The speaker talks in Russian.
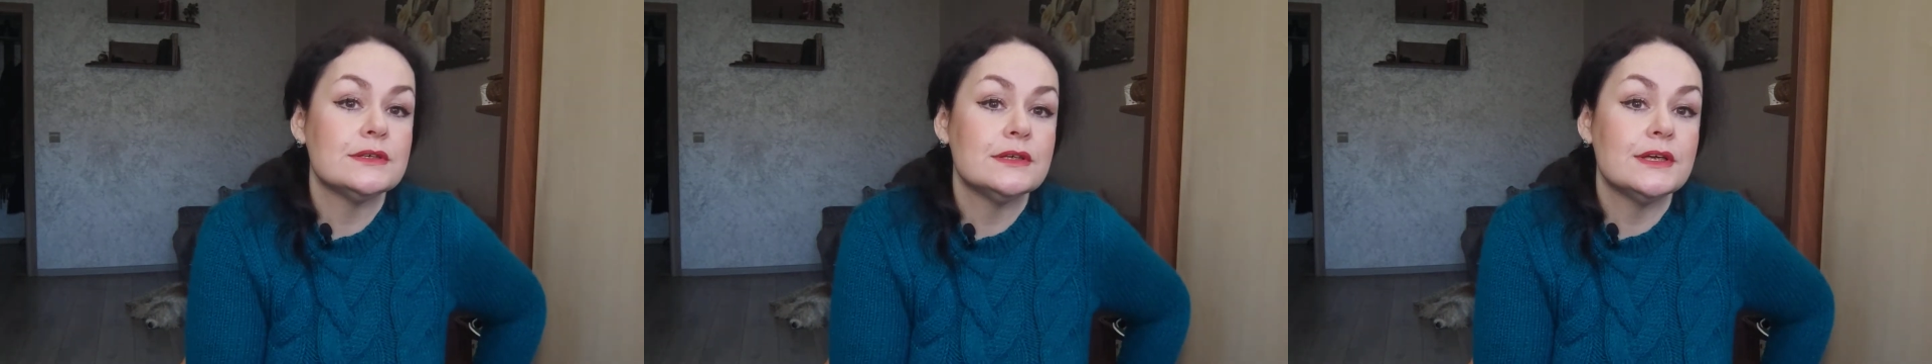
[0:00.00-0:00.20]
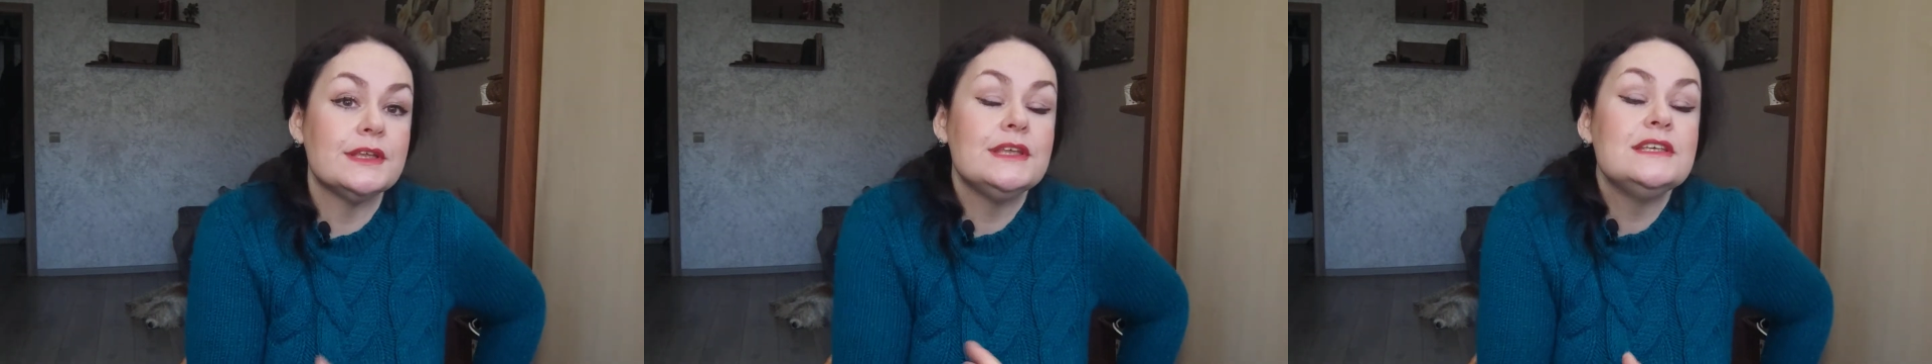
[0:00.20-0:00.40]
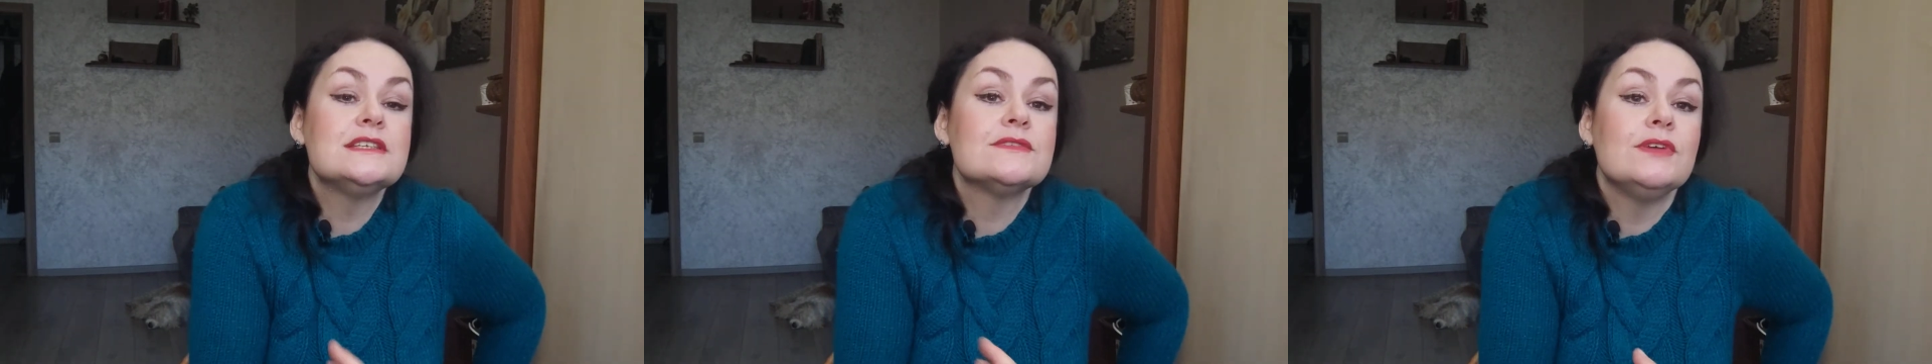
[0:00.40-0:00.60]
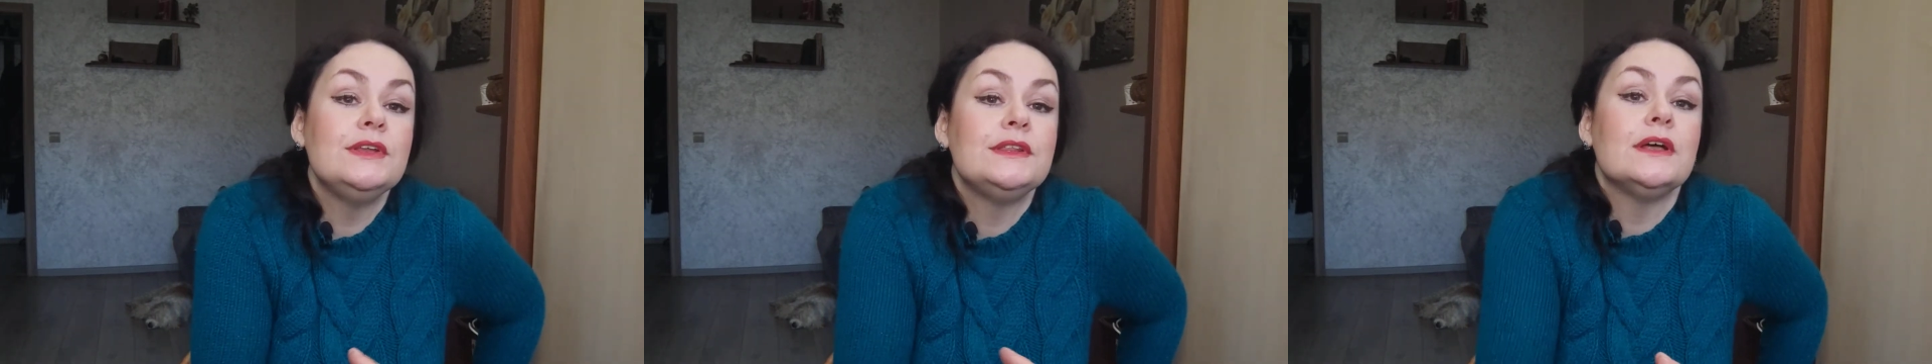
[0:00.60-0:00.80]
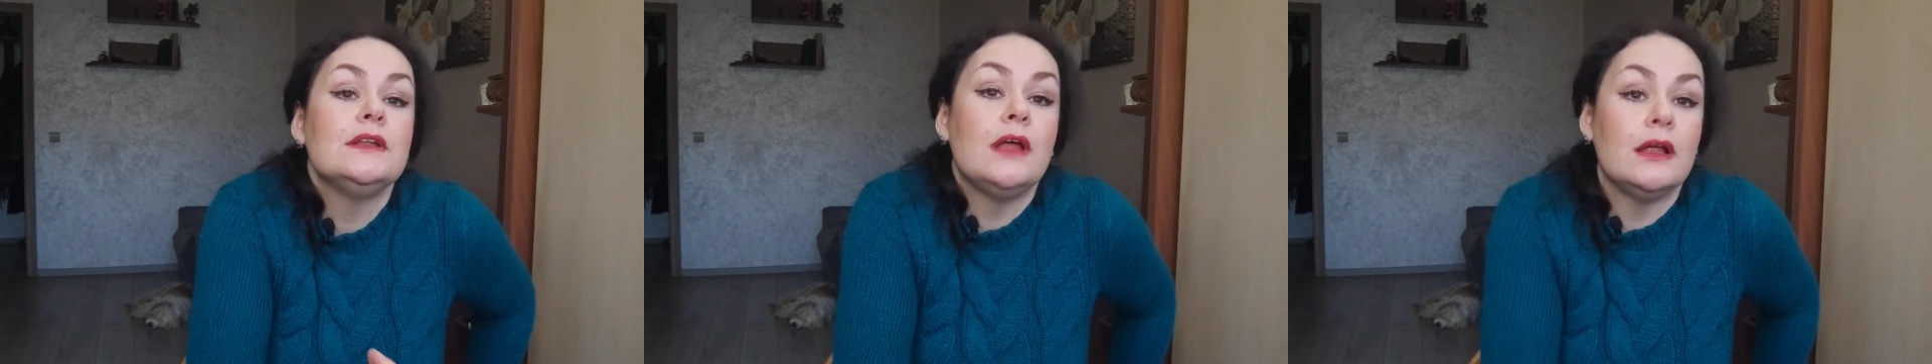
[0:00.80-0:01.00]
какие свои
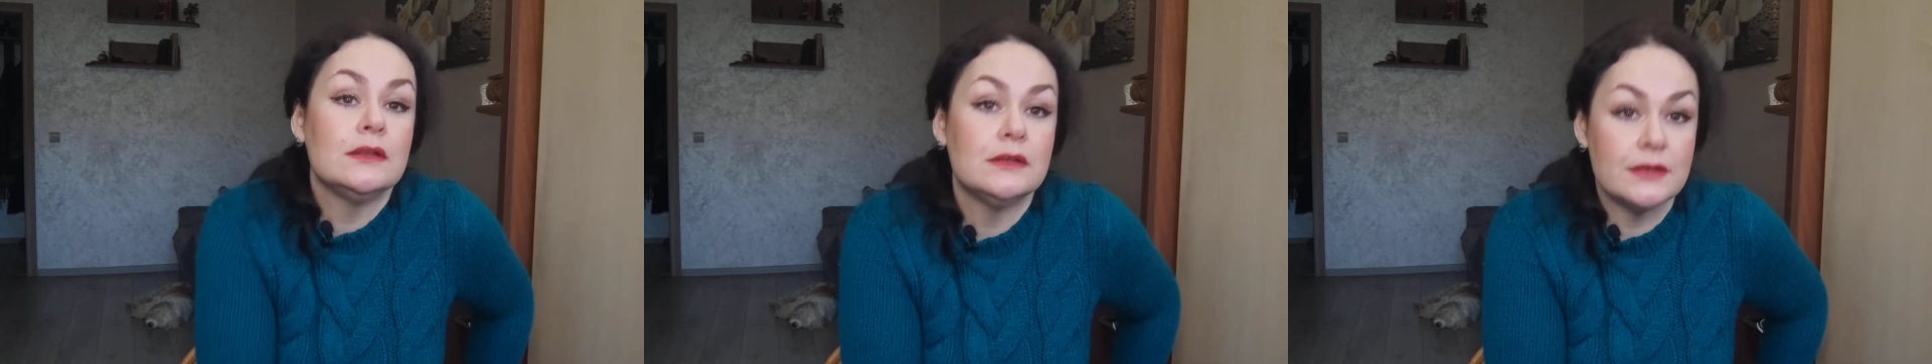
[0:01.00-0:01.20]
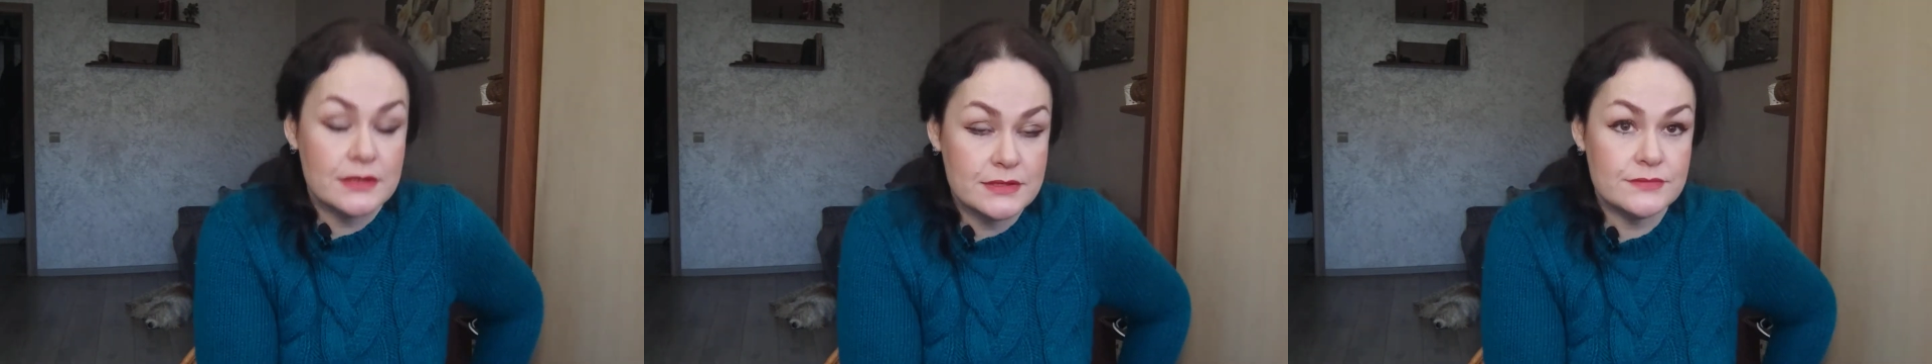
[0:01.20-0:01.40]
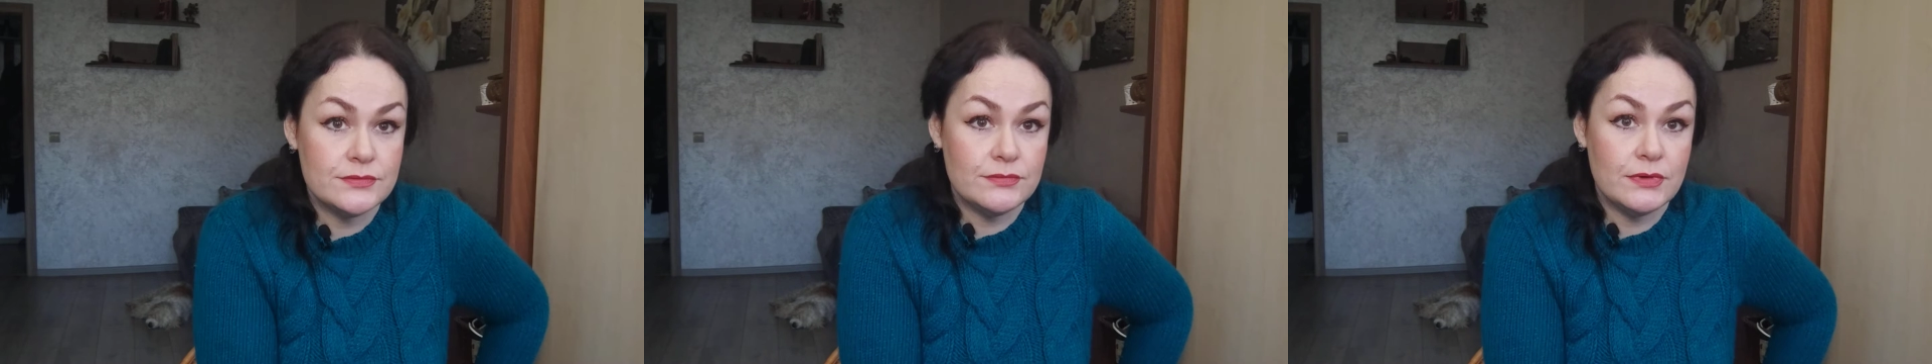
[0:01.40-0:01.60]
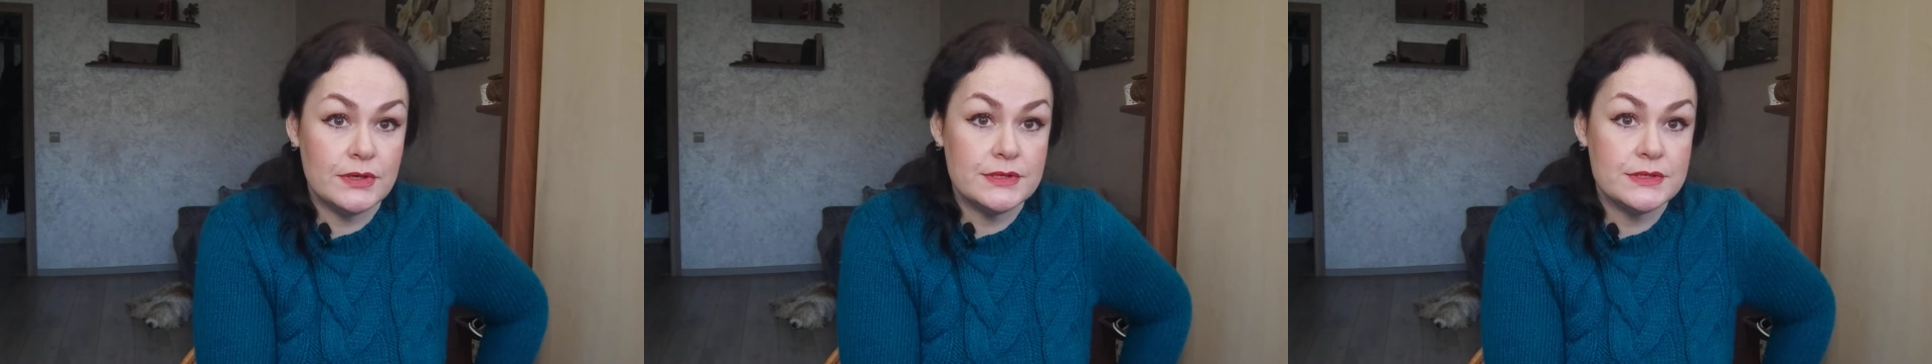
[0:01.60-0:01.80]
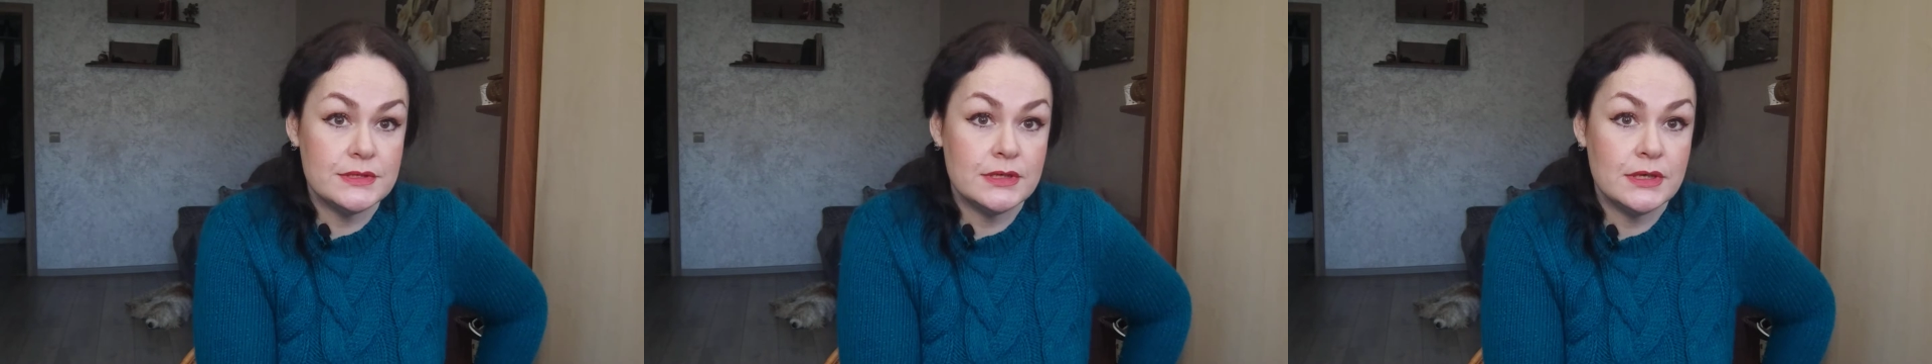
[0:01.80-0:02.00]
таланты
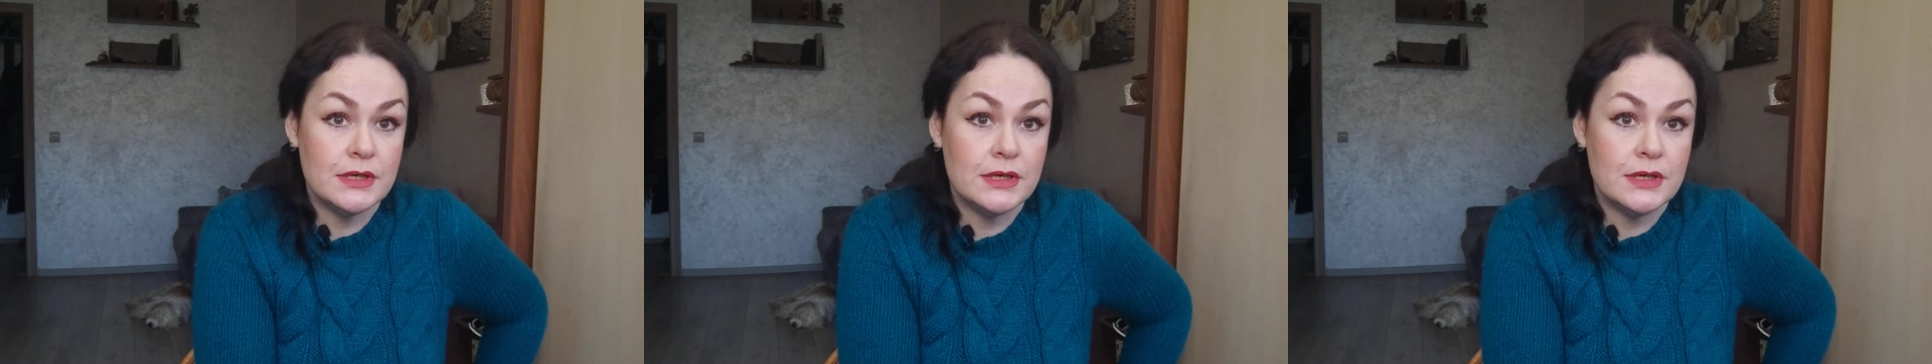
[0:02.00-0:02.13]
развивать,